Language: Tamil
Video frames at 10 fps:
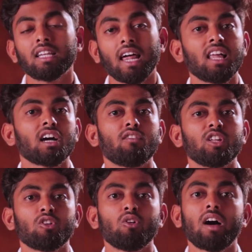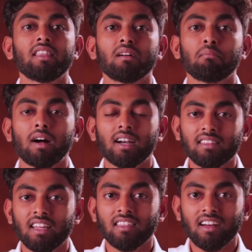நல்லா கவனிக்கணும் அந்த
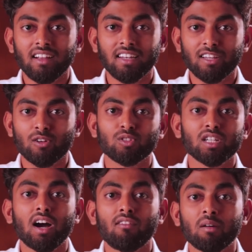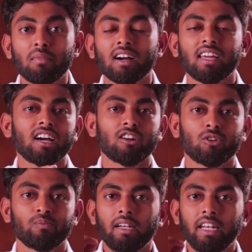மனதை தான் நீங்கள் கொஞ்சம் கவனமாக
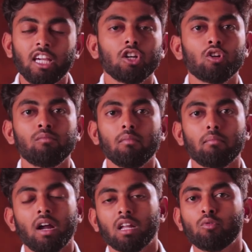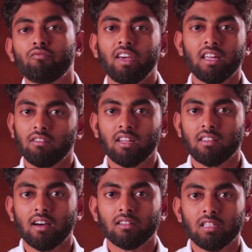கையாளணும் நீங்களும் மனமும் வேறு
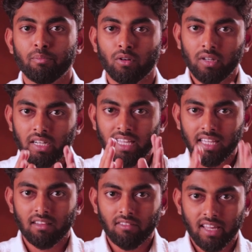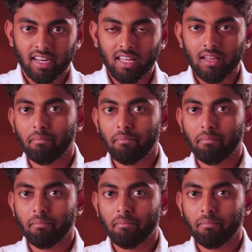வேறு தான் இப்போ நீங்கள் வேறு